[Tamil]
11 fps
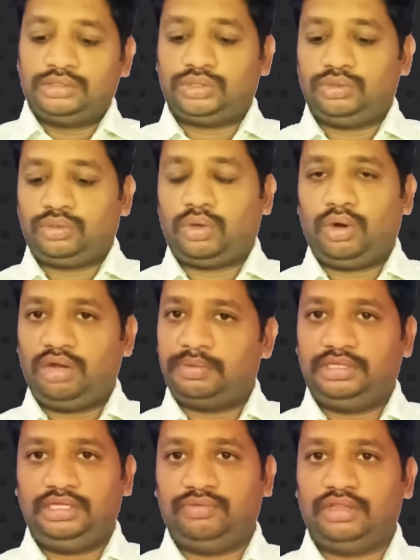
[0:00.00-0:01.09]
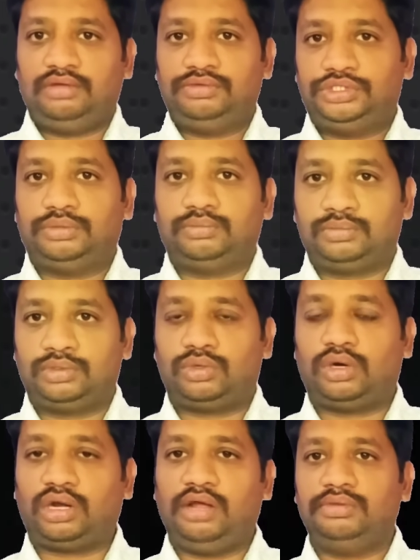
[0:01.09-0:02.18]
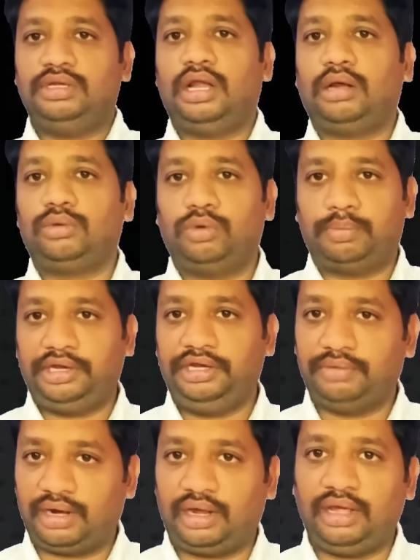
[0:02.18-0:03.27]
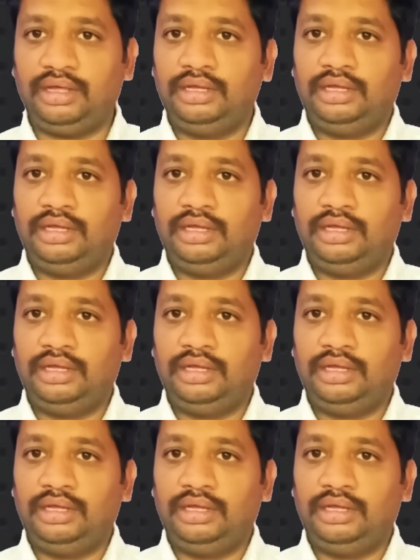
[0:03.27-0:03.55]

ஸோ கொரோனா பற்றி இவ்வளோதான் விஷயம் டோட்டலாக வந்து லாக்டவுன் பண்ணிட்டு வராங்க